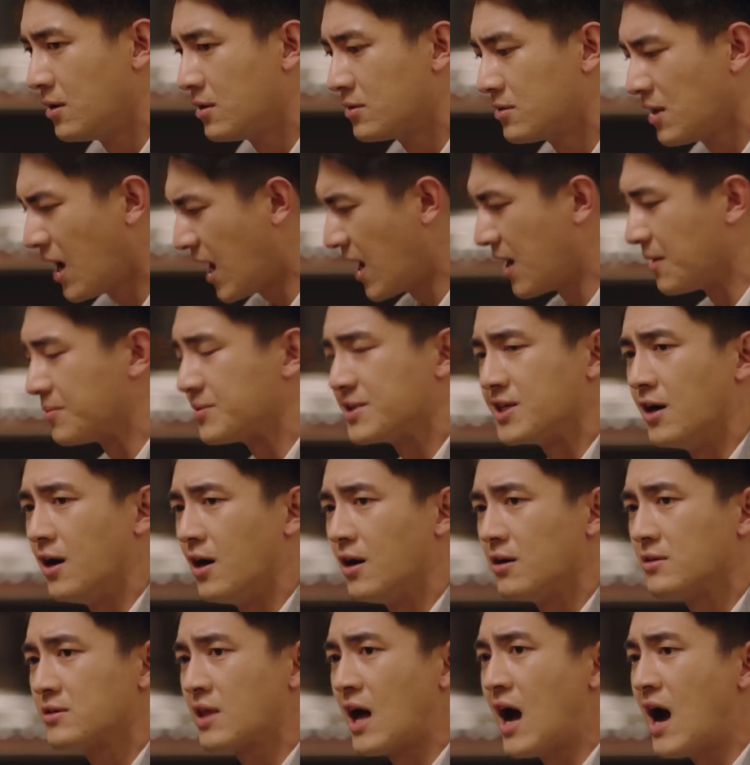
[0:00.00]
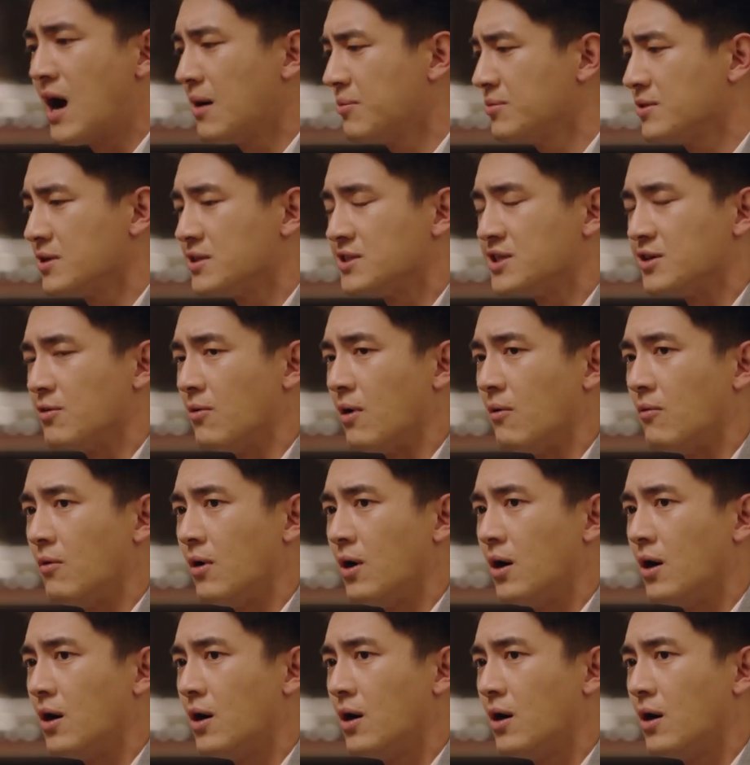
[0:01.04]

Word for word: 那不行，他不能喜欢我。